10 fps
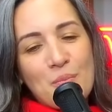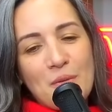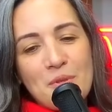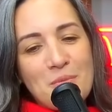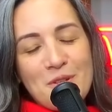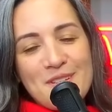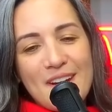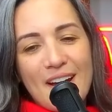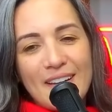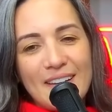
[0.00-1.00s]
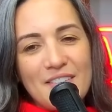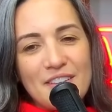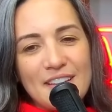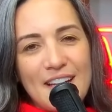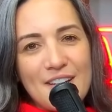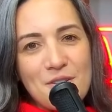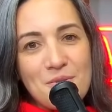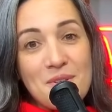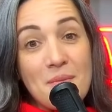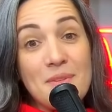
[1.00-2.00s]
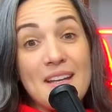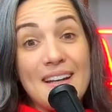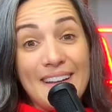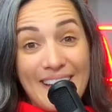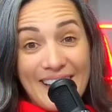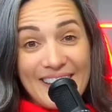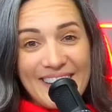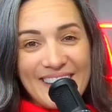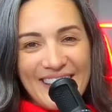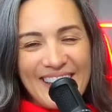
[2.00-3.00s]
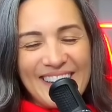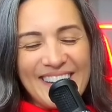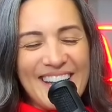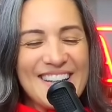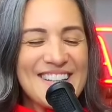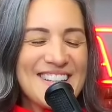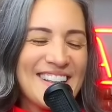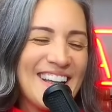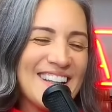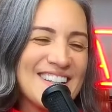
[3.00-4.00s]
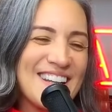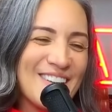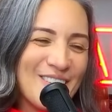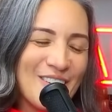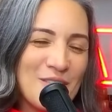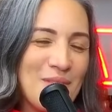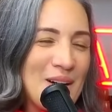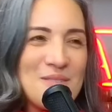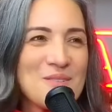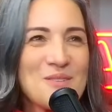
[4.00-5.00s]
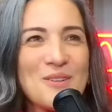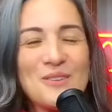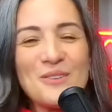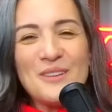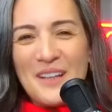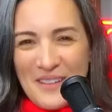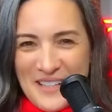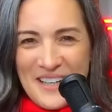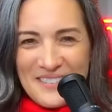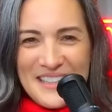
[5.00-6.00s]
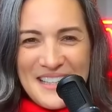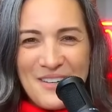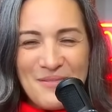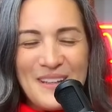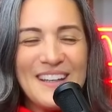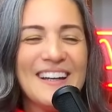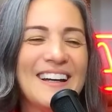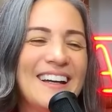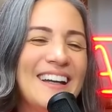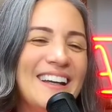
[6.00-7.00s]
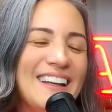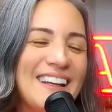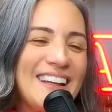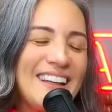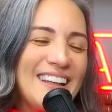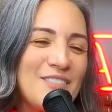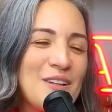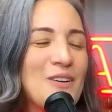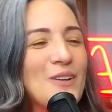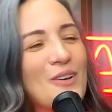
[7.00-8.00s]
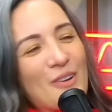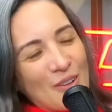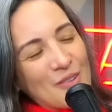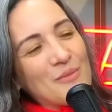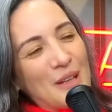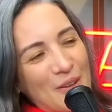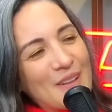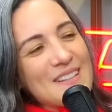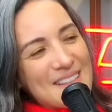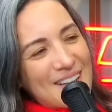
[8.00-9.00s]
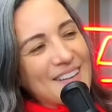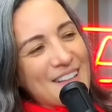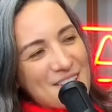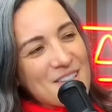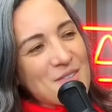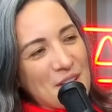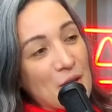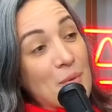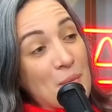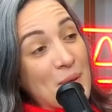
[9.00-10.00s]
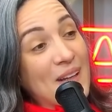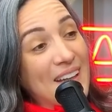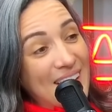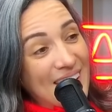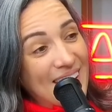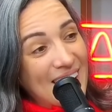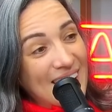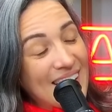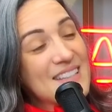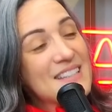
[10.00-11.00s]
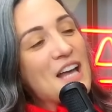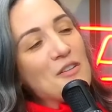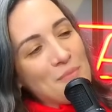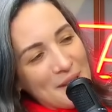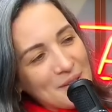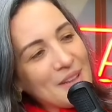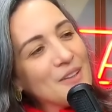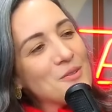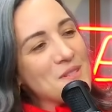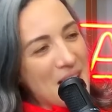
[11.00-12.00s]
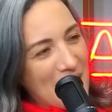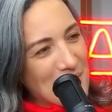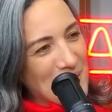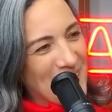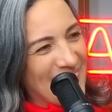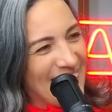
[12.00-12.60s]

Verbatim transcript: para me mostrar que na verdade eu não sabia era nada, né? E desde que ele chegou e bagunçou tudo que eu achava que sabia, ele me colocou no melhor estado que a gente fica para aprender, que é sabendo que não sabe.